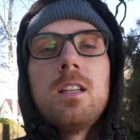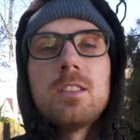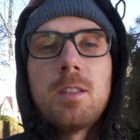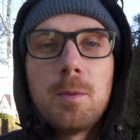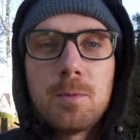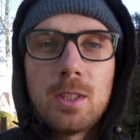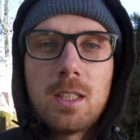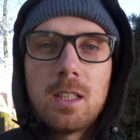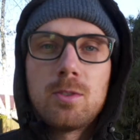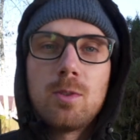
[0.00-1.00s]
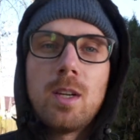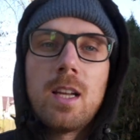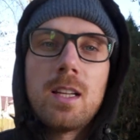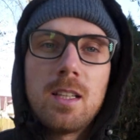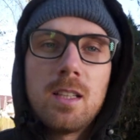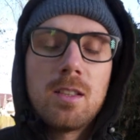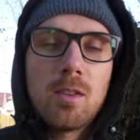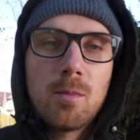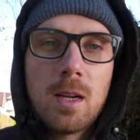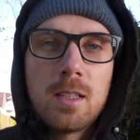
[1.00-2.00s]
żeby przytkać dziurę i
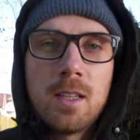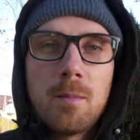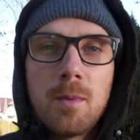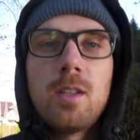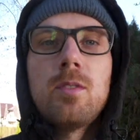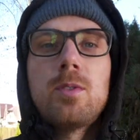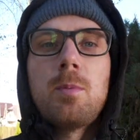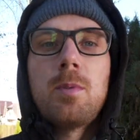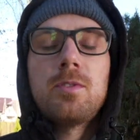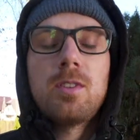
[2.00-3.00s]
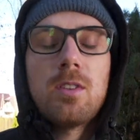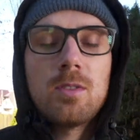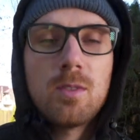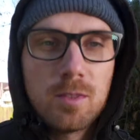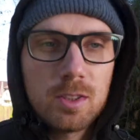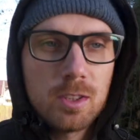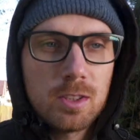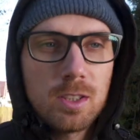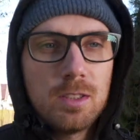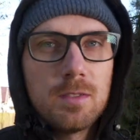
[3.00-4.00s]
normalnie myjką sobie w środku
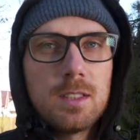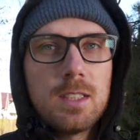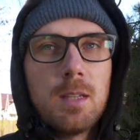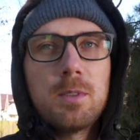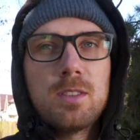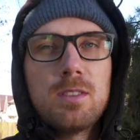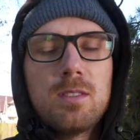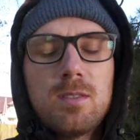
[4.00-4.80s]
wyczyścić, więc tam jest